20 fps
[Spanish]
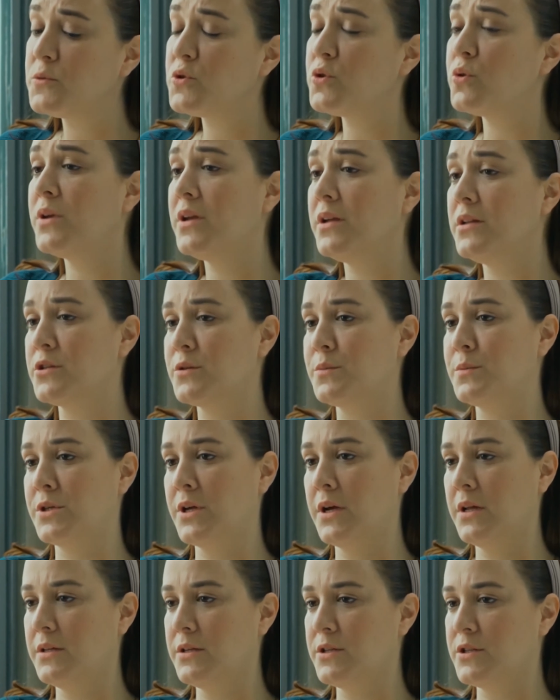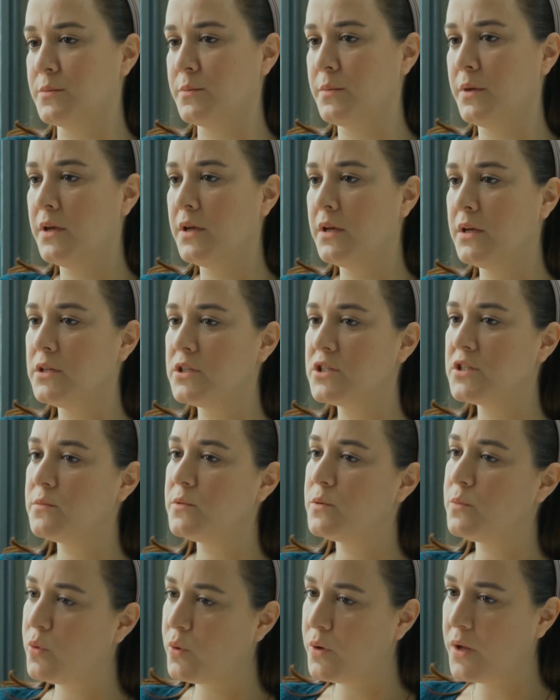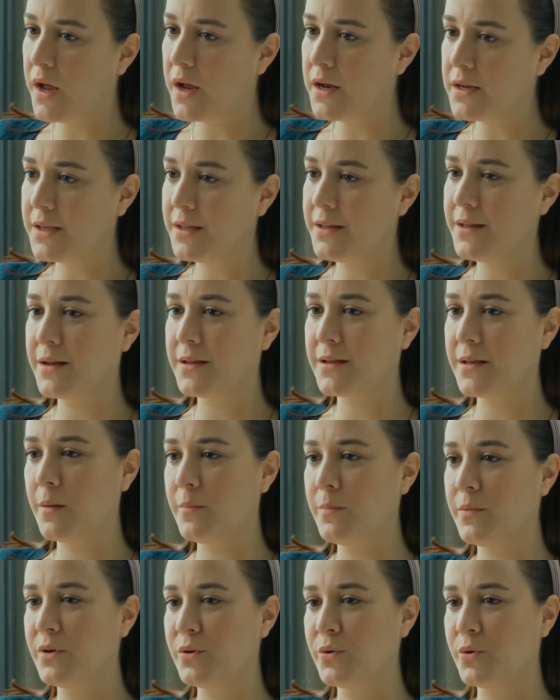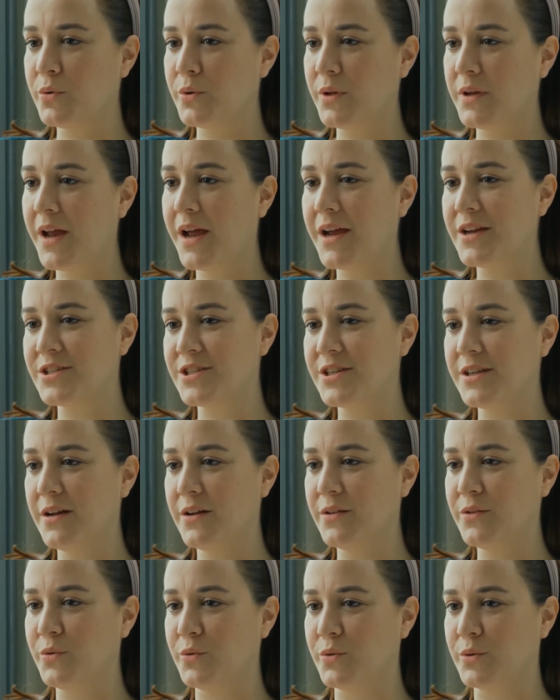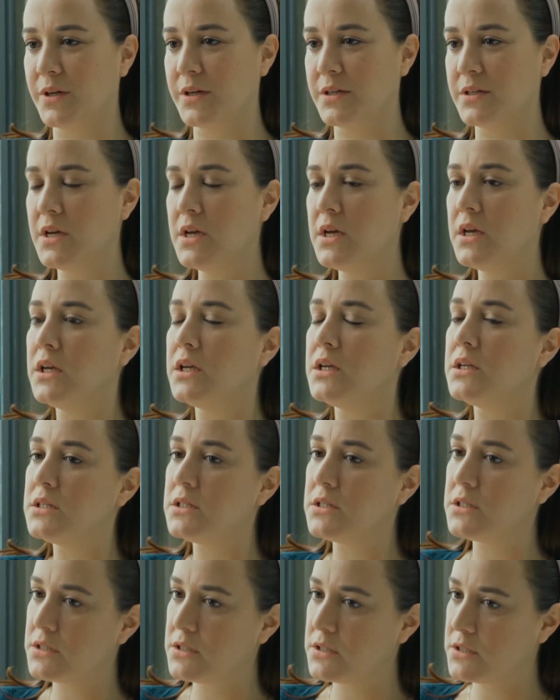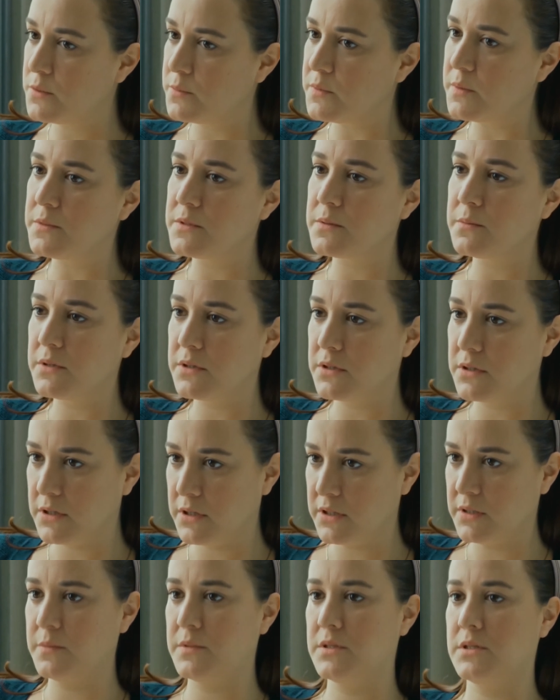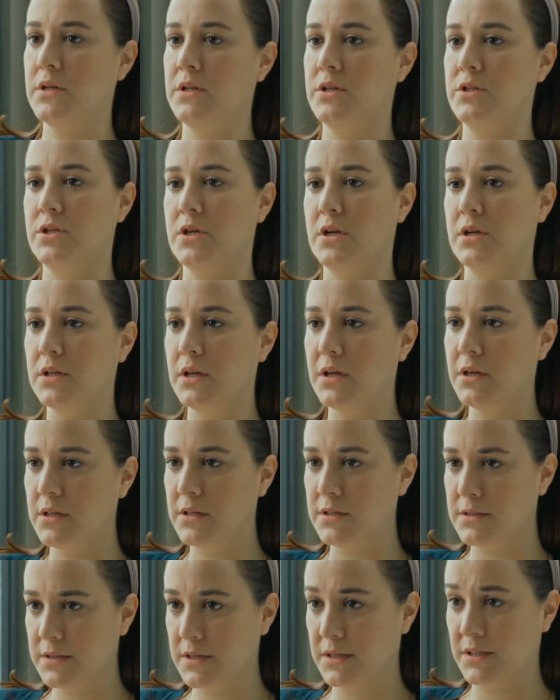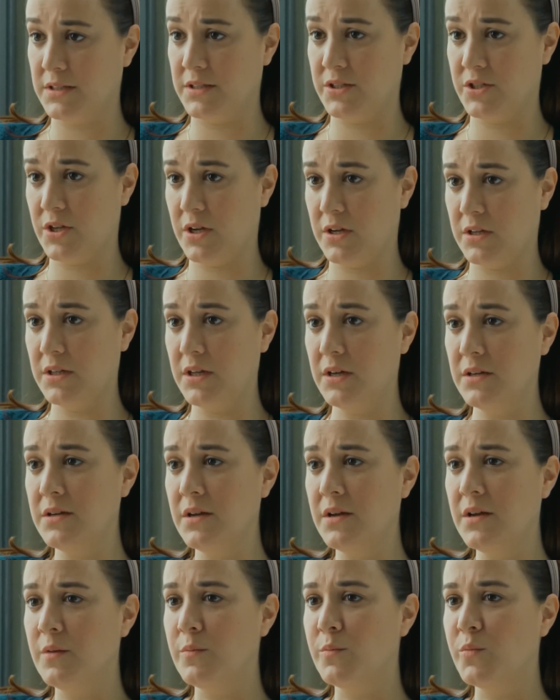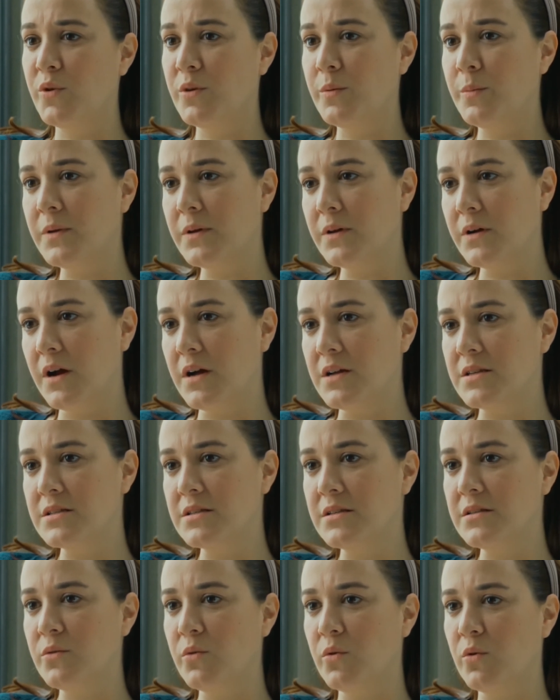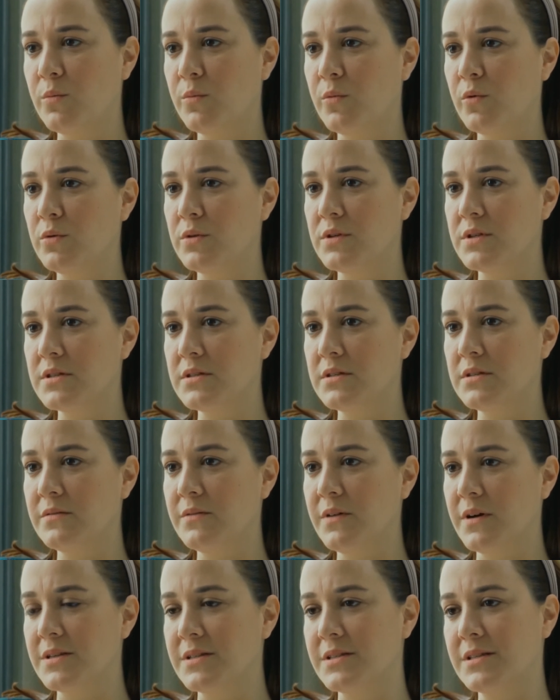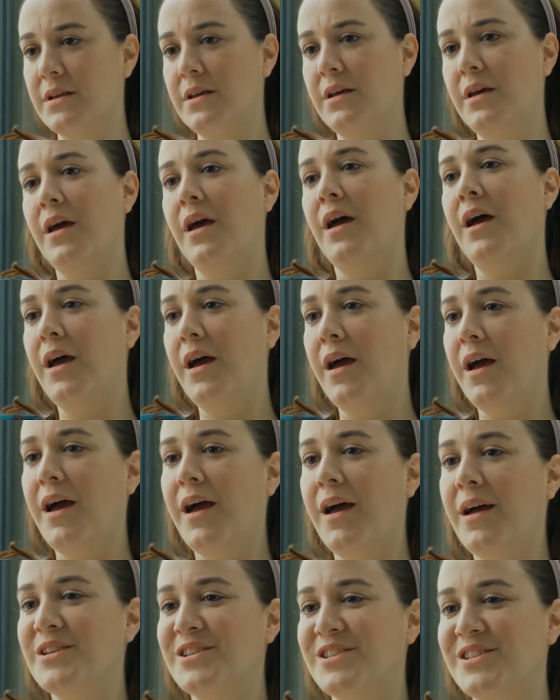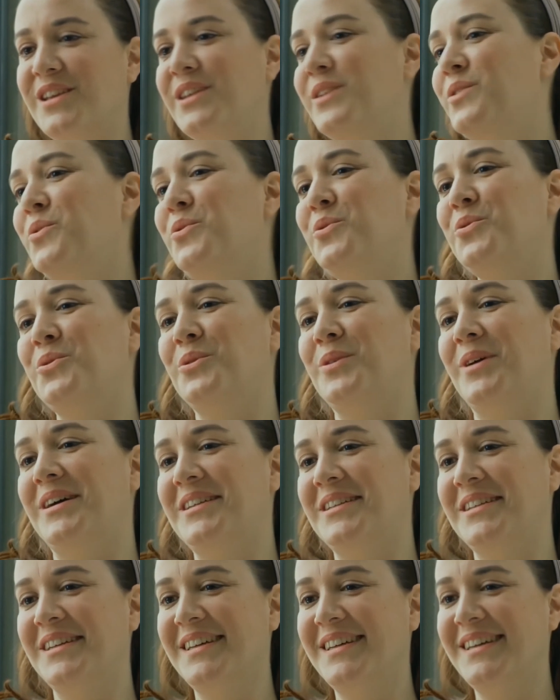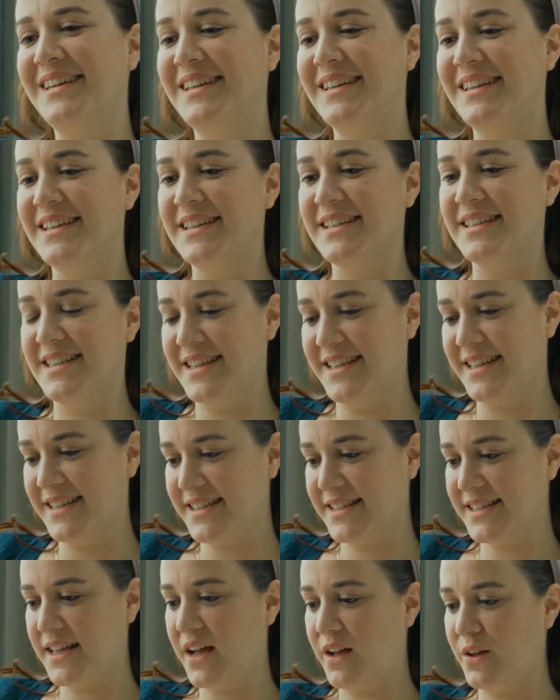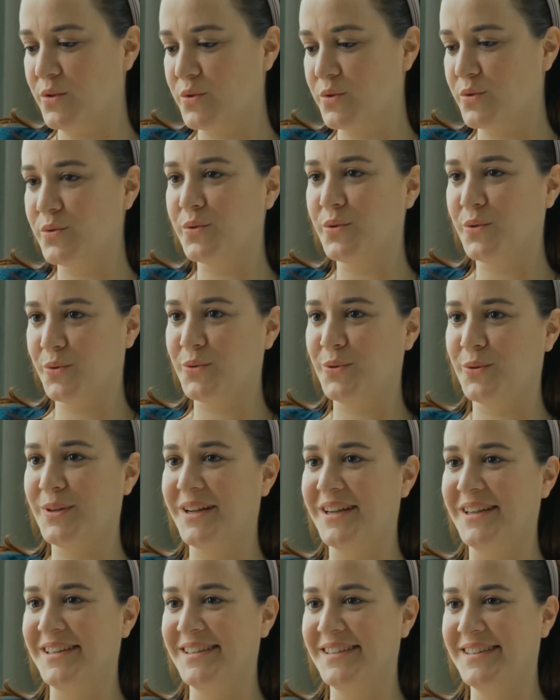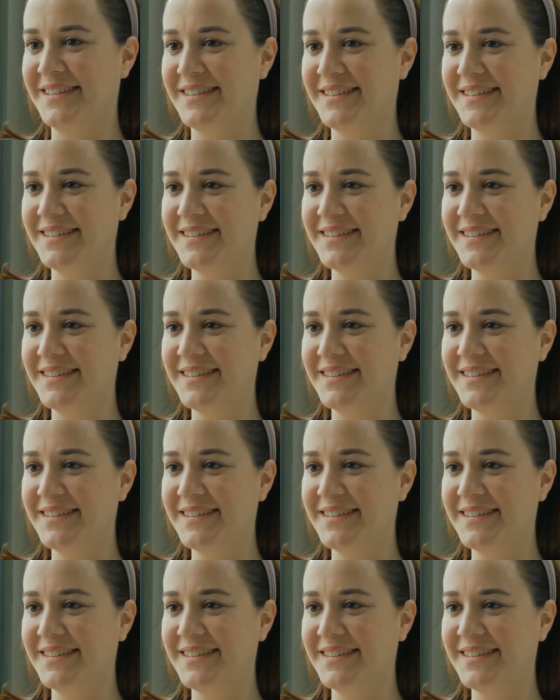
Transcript: Ahora es diferente. La medicina actual es avanzada y previene enfermedades. Con solo analizar nuestra sangre y nuestra orina, pueden encontrar cualquier amenaza de enfermedad y así curarlas. Así trabajan los doctores.